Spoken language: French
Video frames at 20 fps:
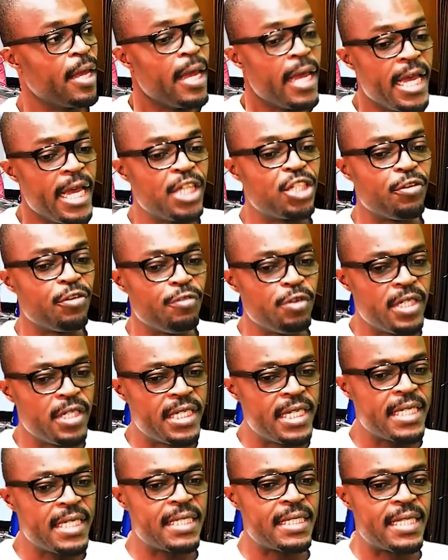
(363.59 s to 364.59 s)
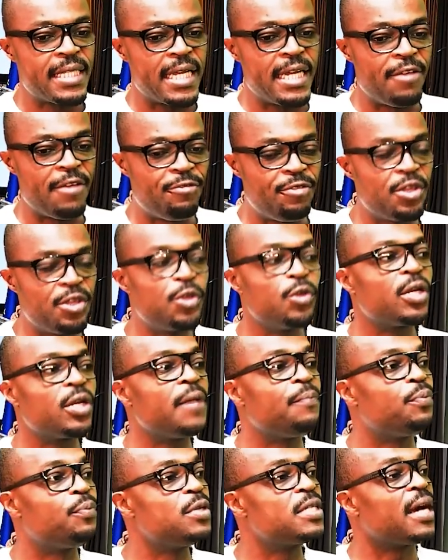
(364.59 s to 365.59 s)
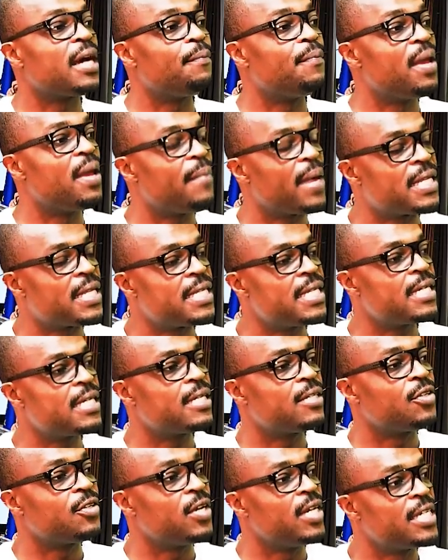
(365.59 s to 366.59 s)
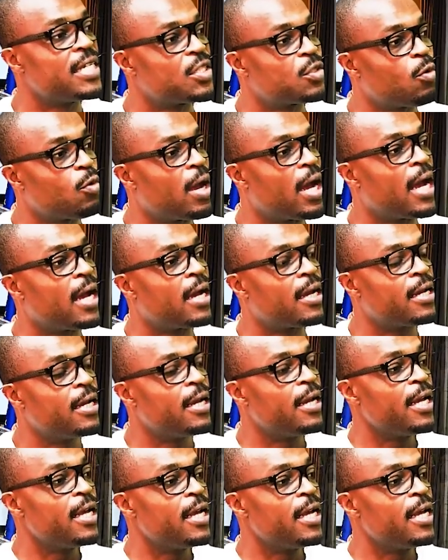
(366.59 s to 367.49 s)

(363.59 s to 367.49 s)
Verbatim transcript: Et je vous dis, c'est les figures les plus emblématiques de l'histoire